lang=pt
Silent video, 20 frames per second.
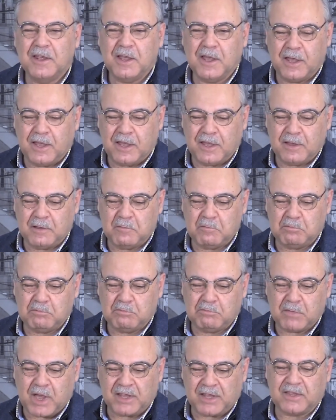eh,
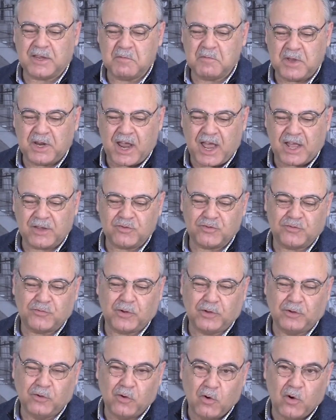há determinados
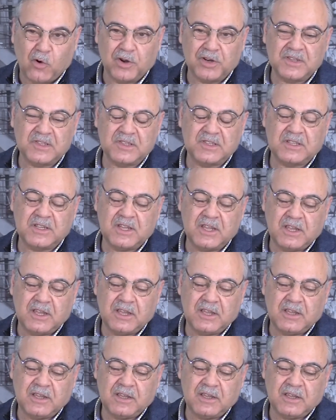valores
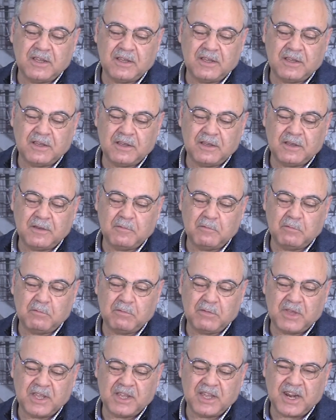e,
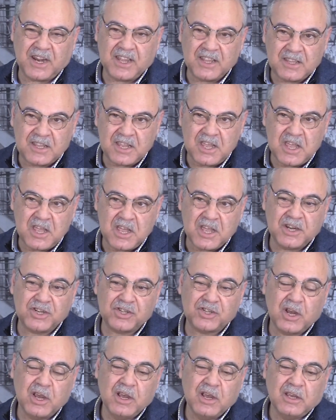e,
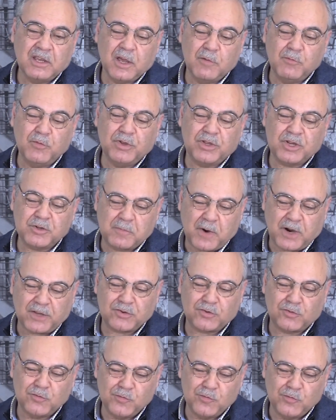garantias que em muitas
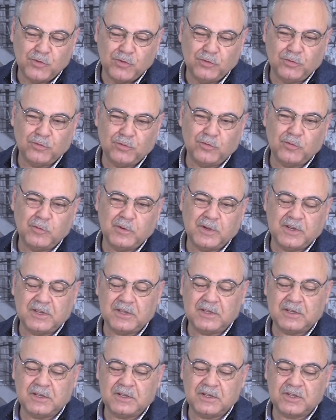partes do mundo
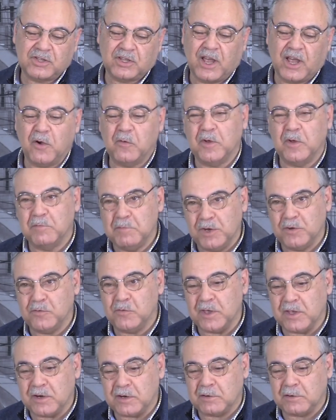eh, estão a
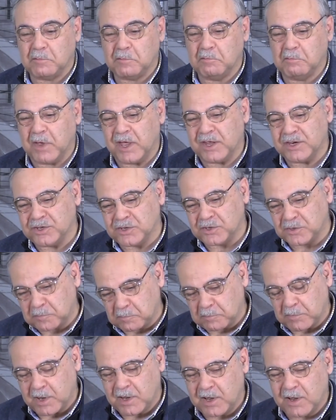diminuir. Mas,
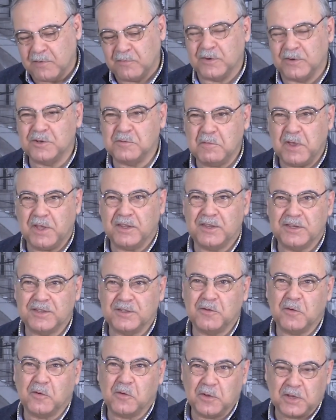felizmente, isso
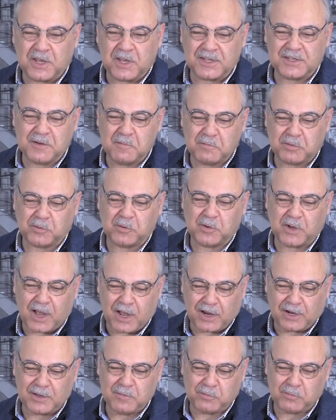não acontece em
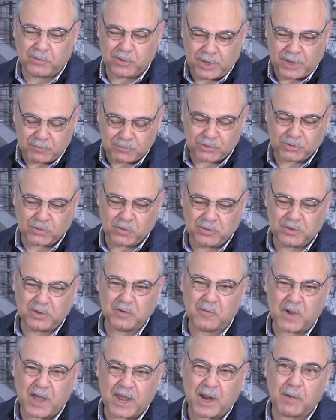Portugal e podemos
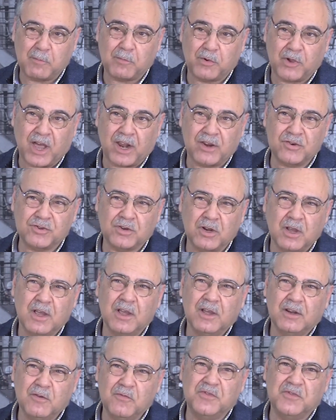continuar a apoiar-nos
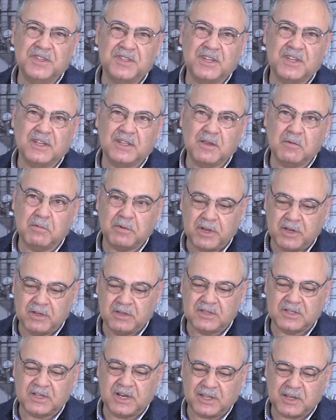do 25 de
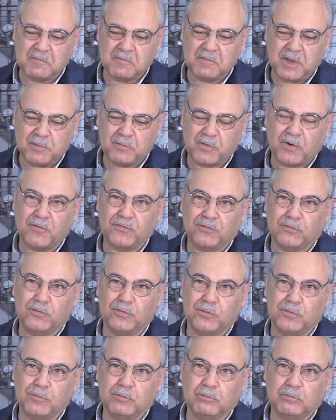Abril, certamente para o
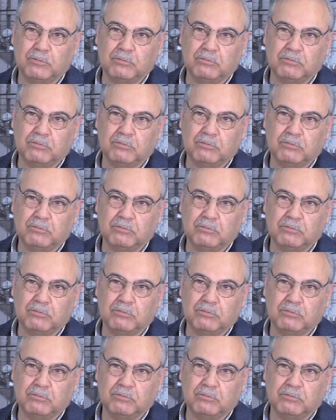futuro.